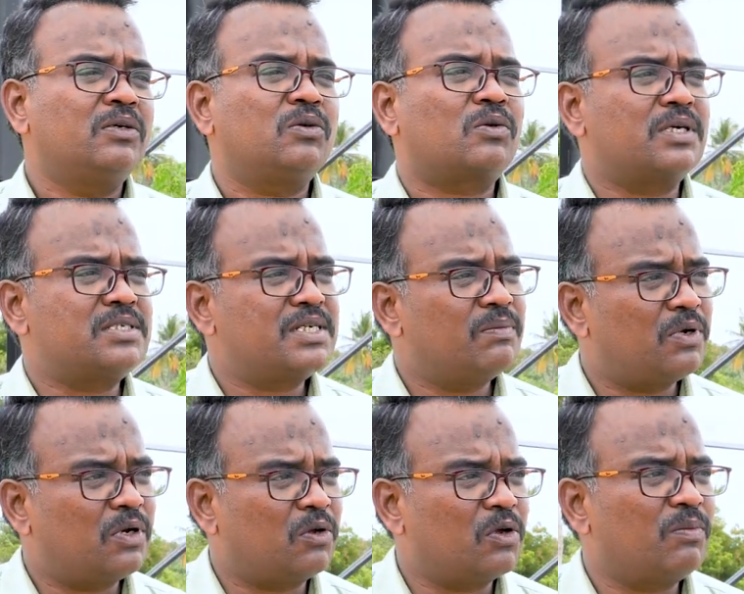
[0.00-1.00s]
ஸோ கஸ்டமர்
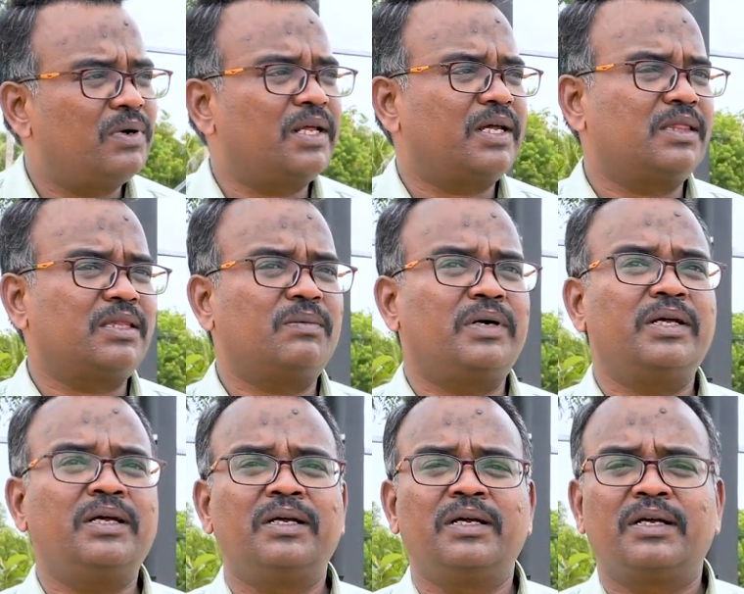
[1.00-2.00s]
ரெக்குயர்மெண்ட்டுக்கு ஏற்ற மாதிரி
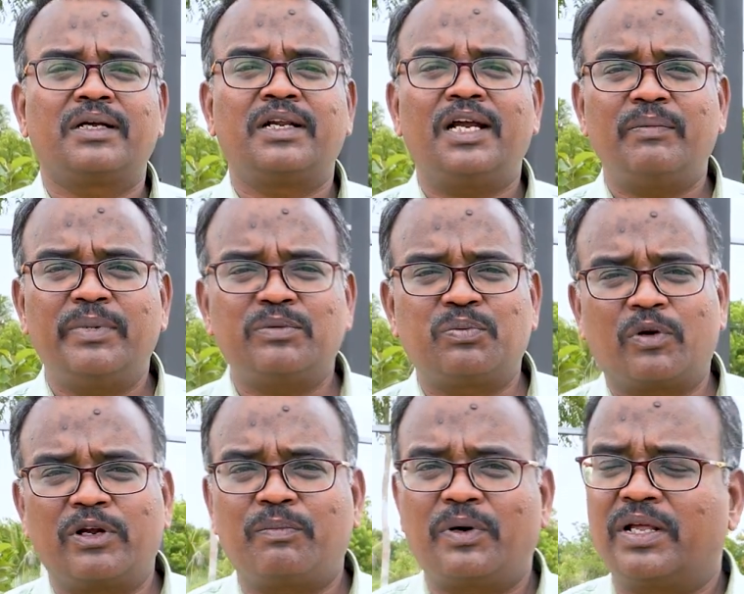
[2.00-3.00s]
கிரேன் பீம்ஸ்
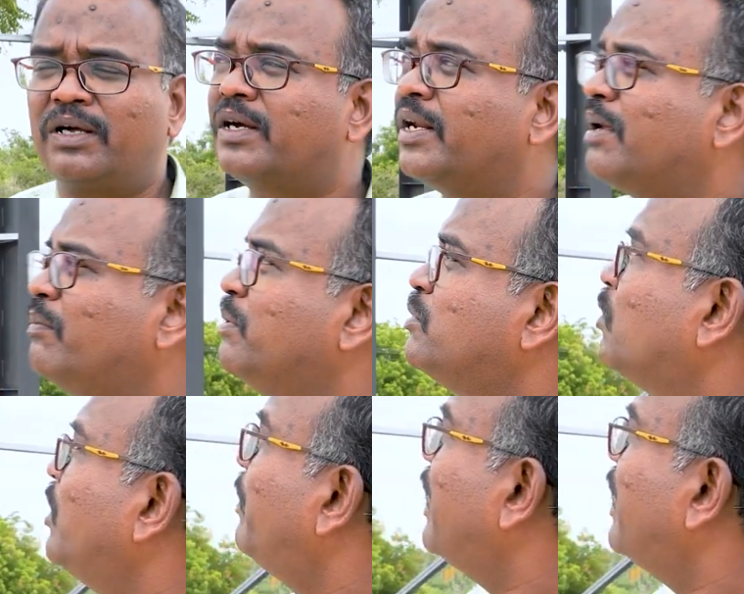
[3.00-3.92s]
ப்ரொவைட் பண்ணுறதா கிரேன் பீம்ஸோட